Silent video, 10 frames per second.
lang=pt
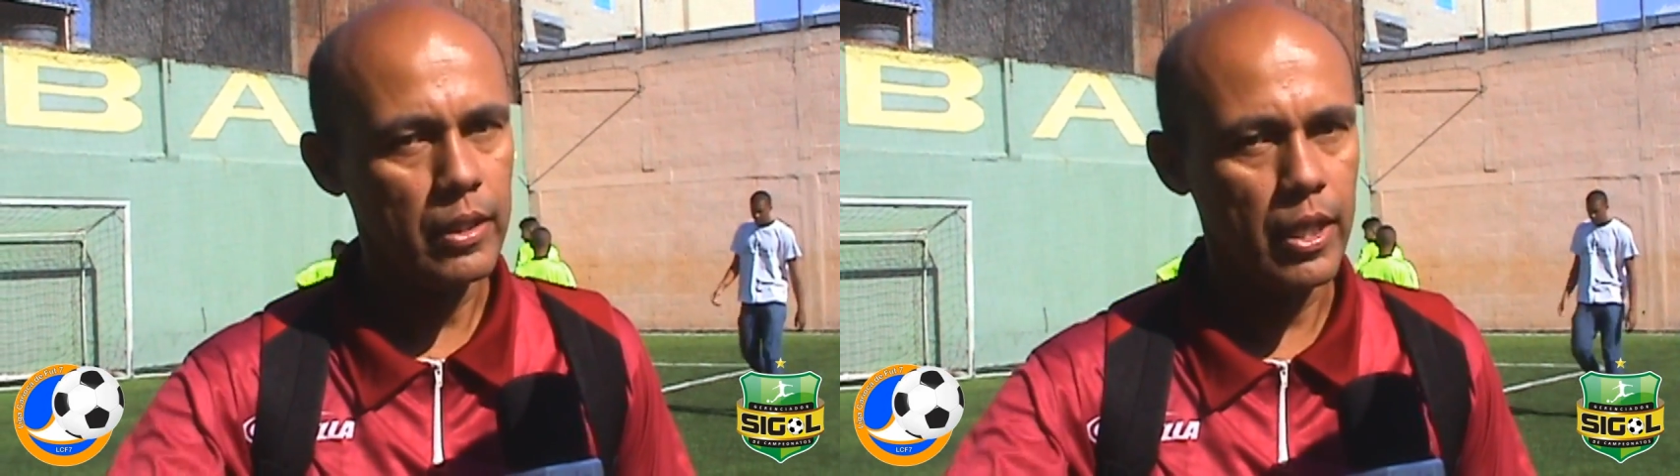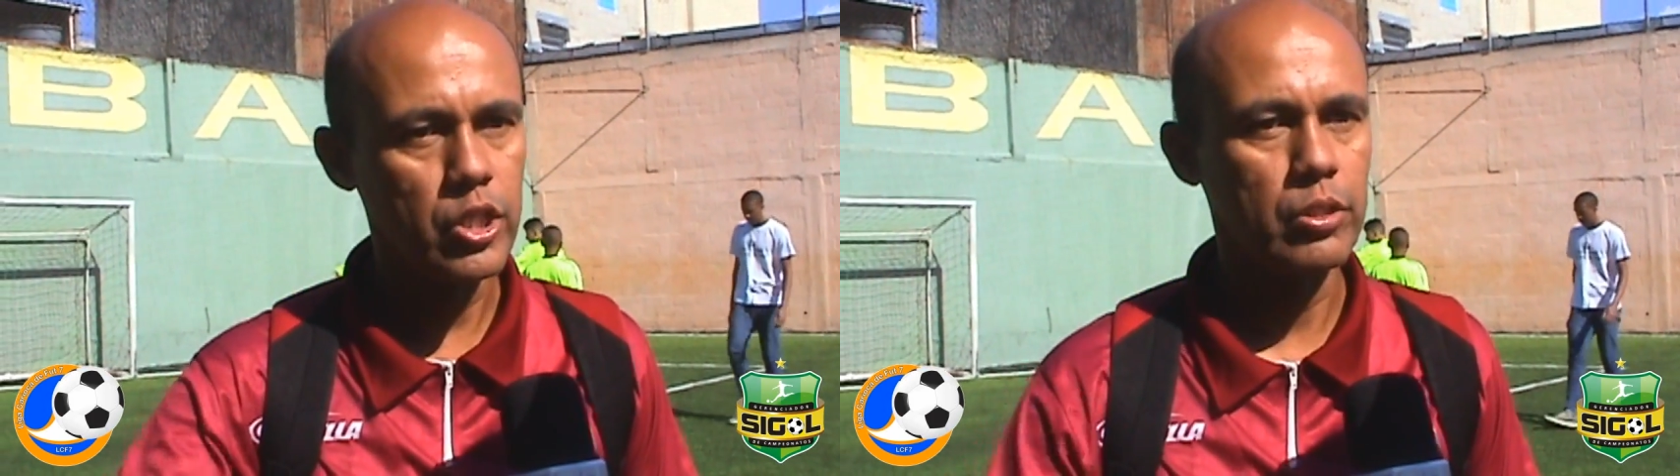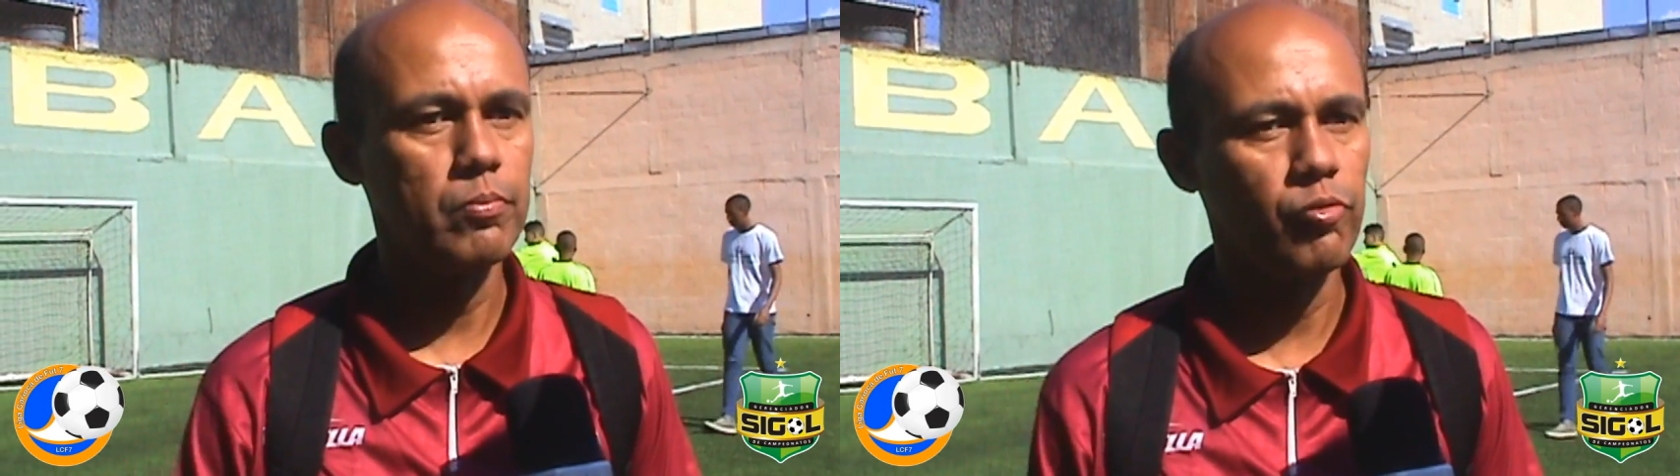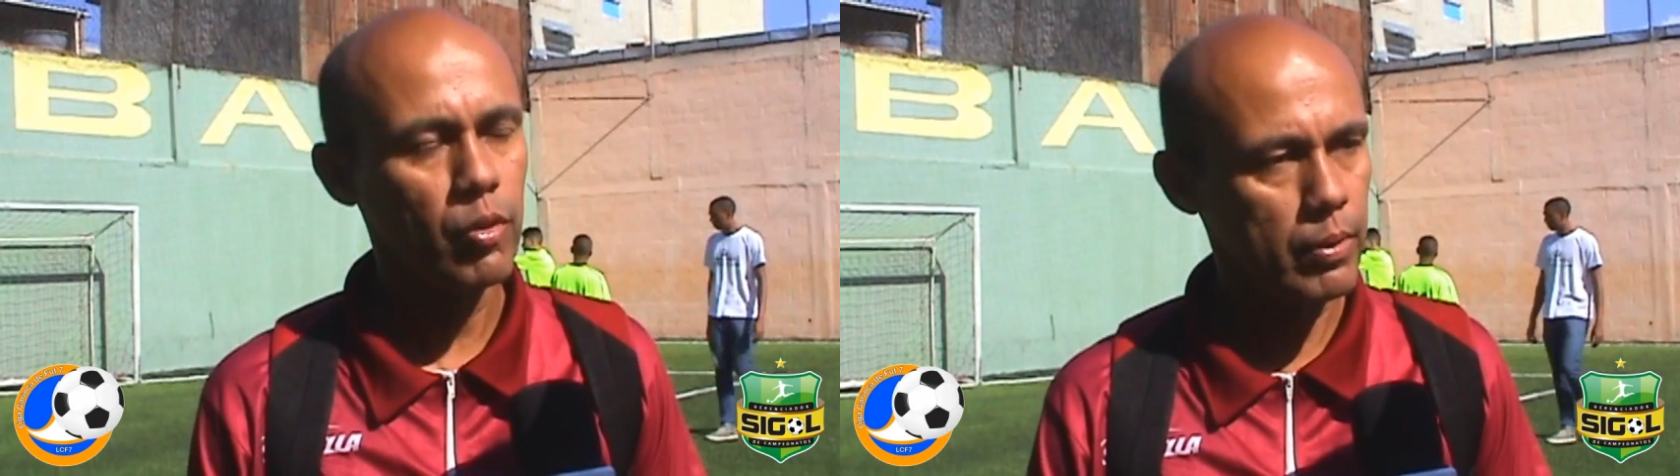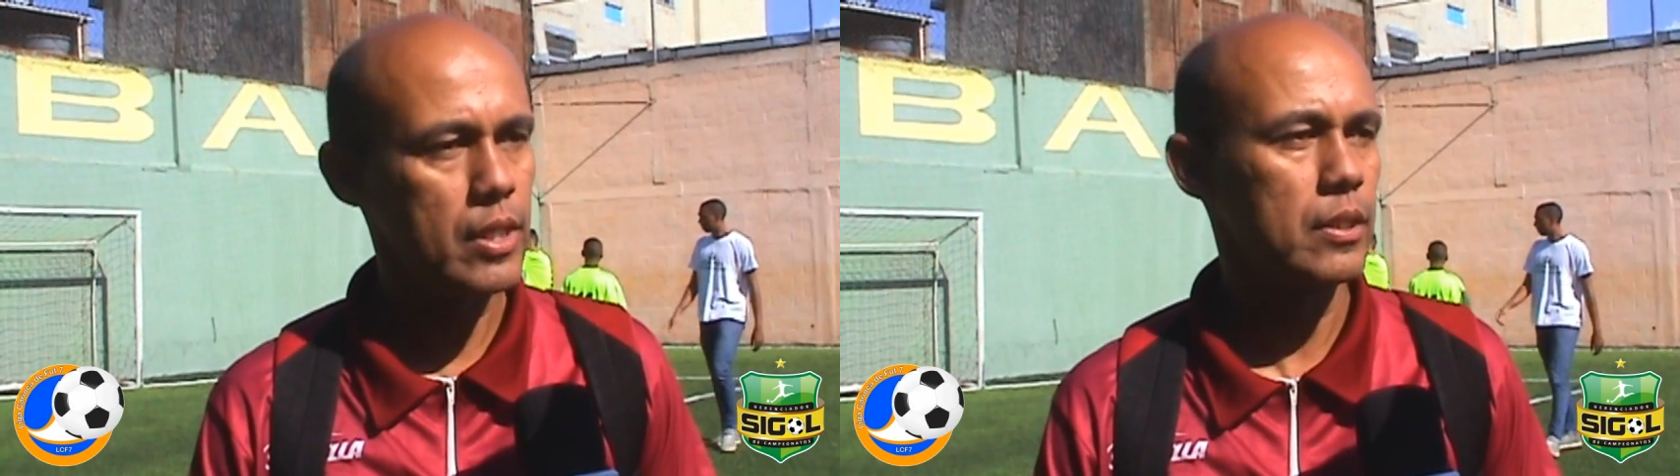e eles
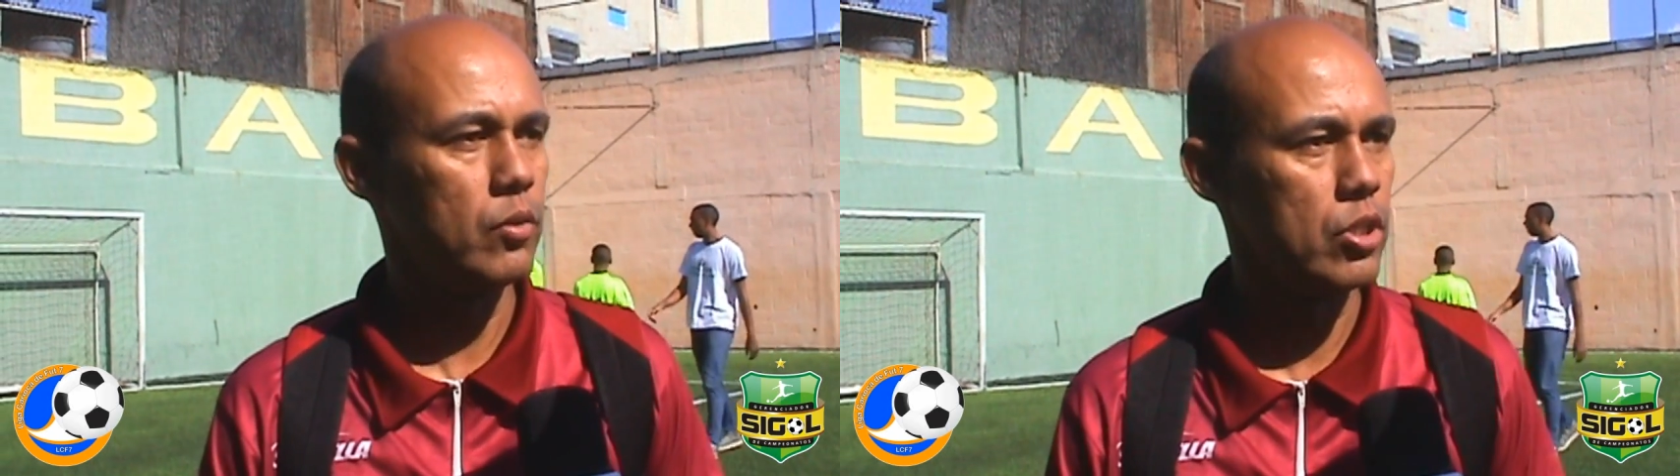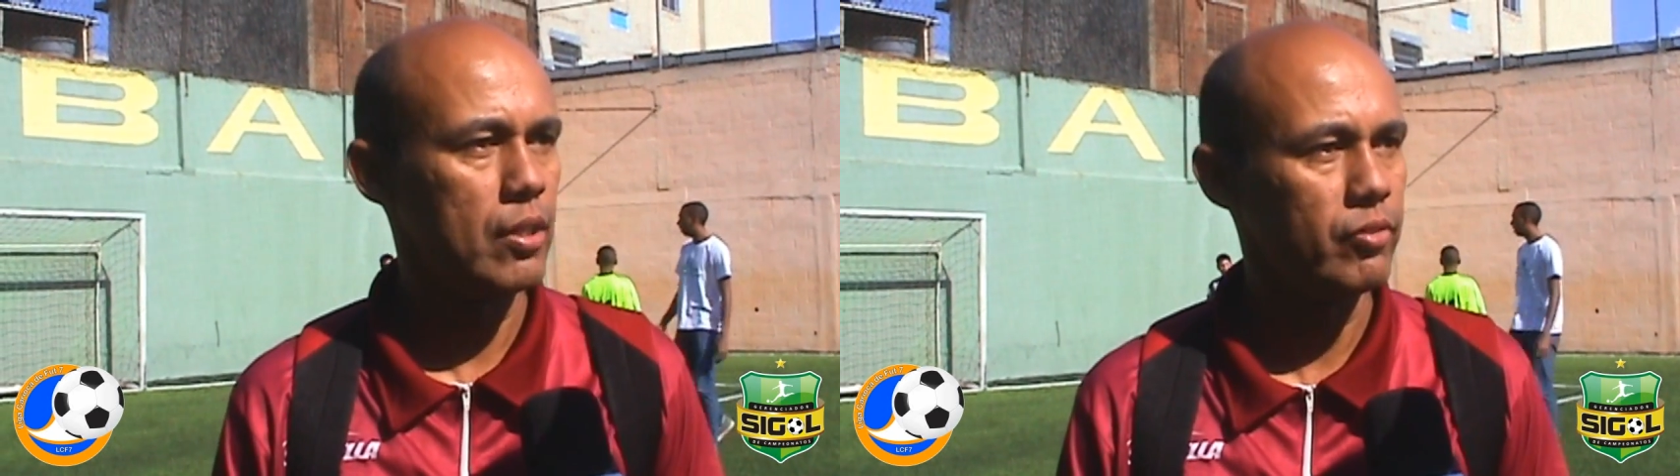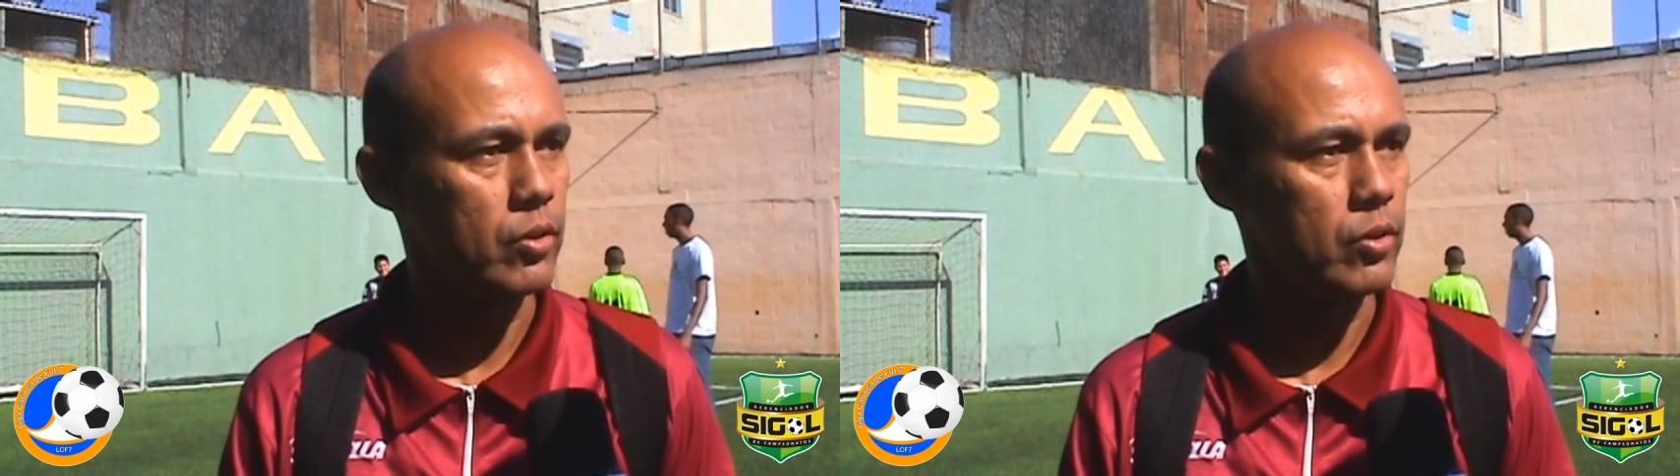foram merecedores da